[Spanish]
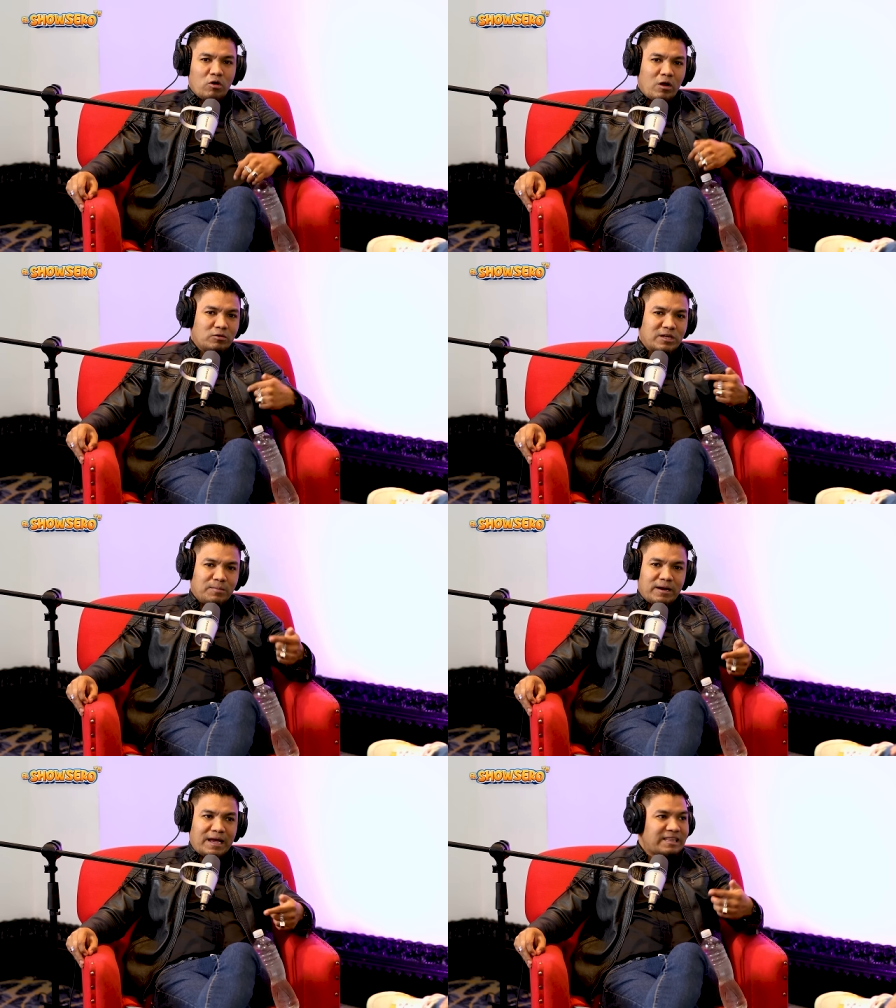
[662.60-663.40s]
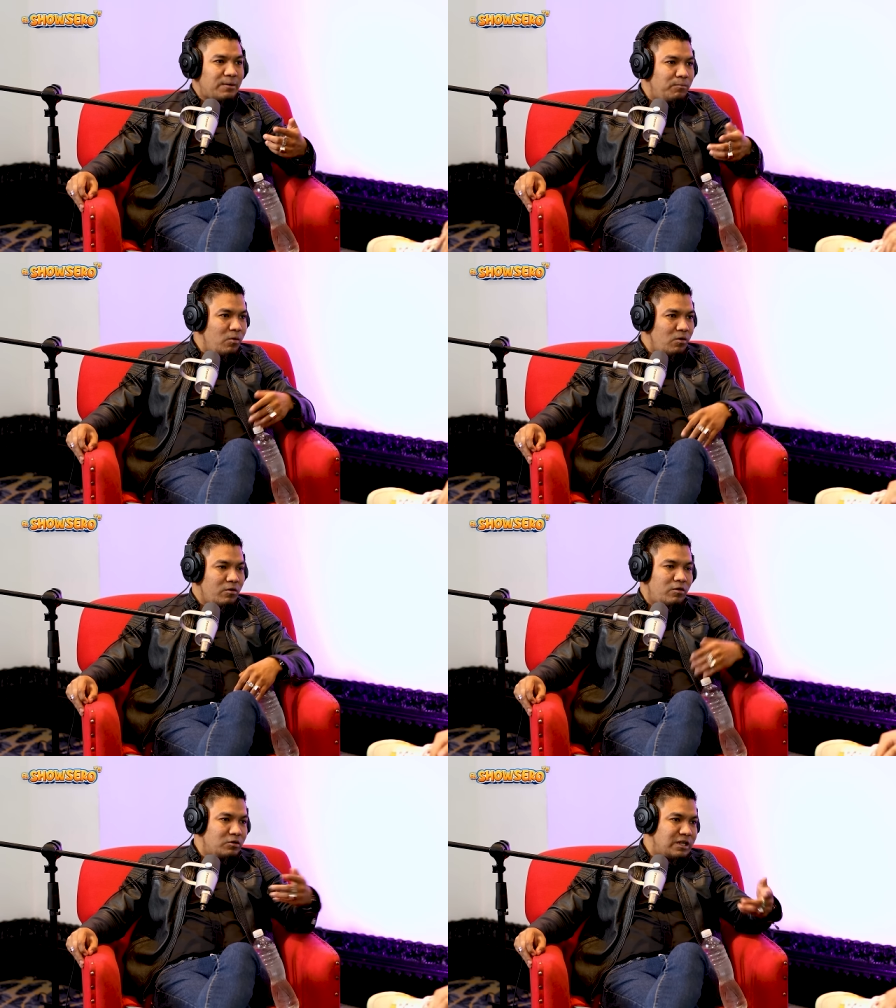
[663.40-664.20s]
buscan otra pareja
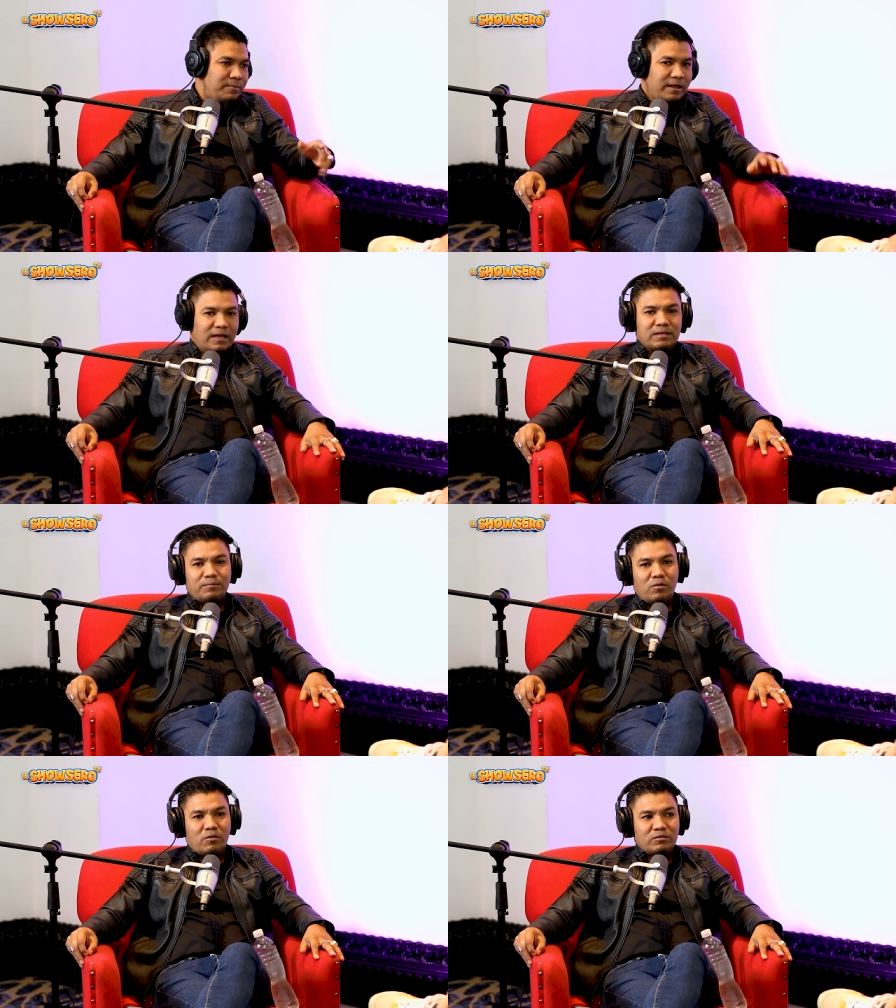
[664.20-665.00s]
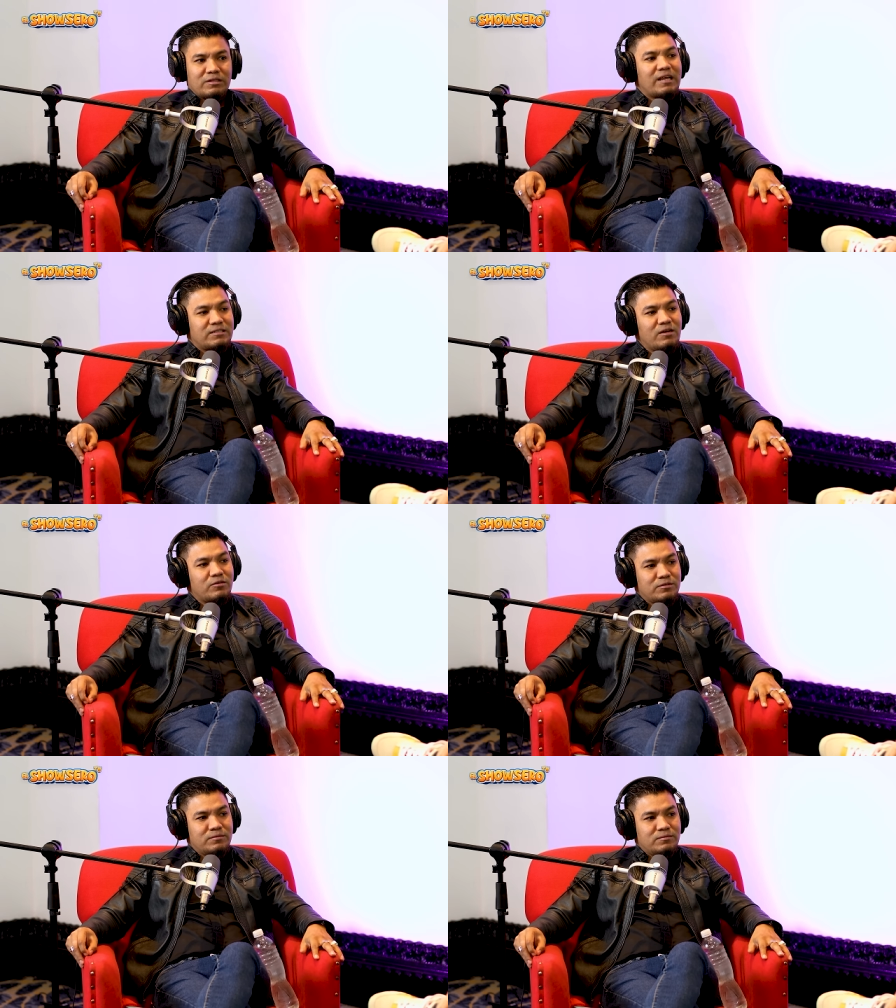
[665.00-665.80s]
tampoco y otra pareja tampoco. Tres
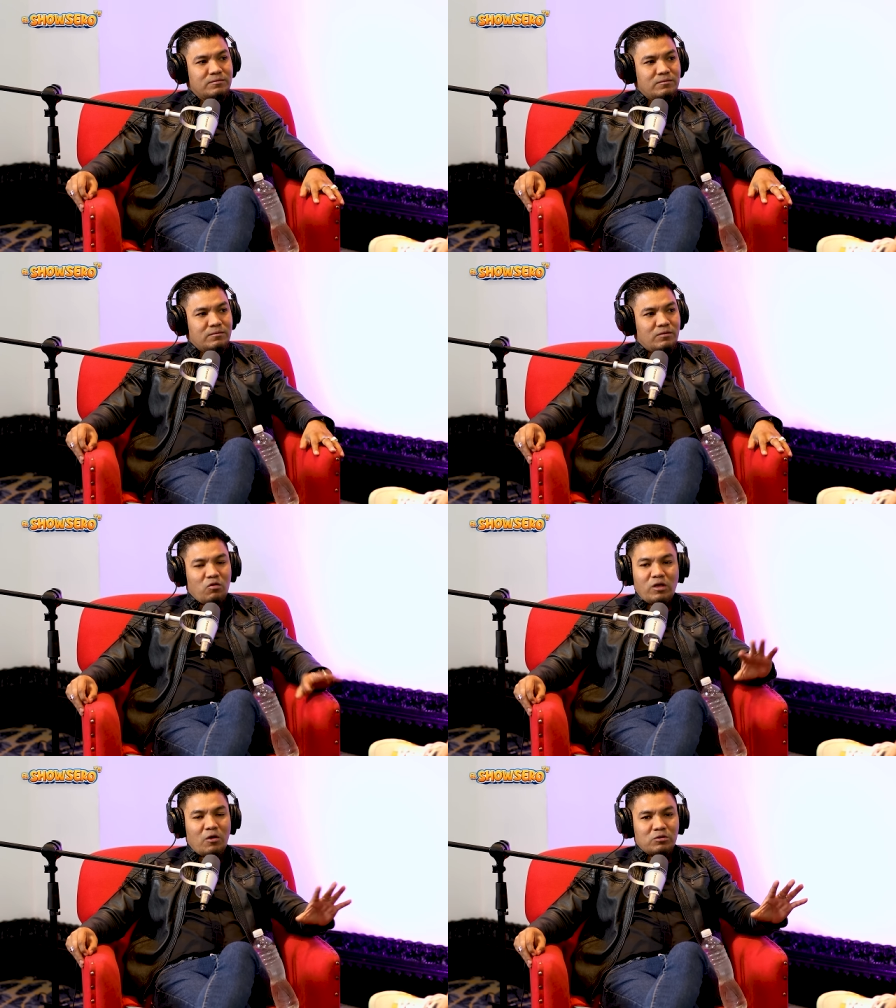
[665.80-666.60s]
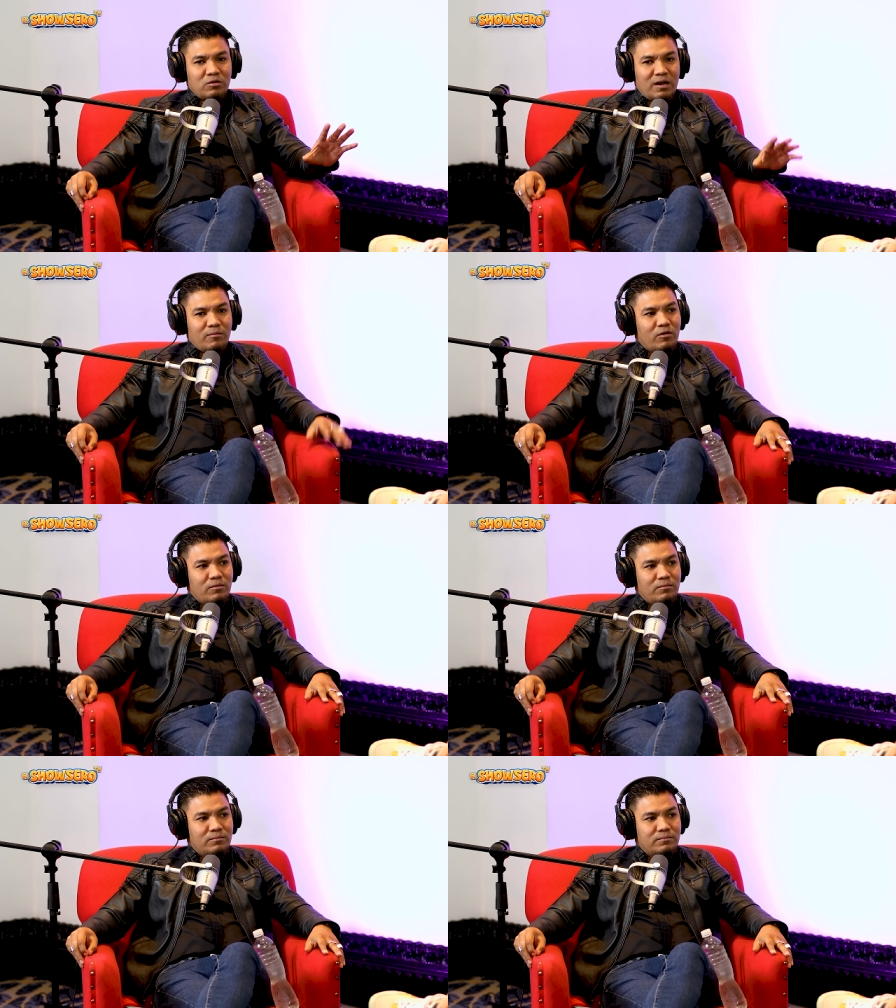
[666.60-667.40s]
hijos. Nunca encontró el amor.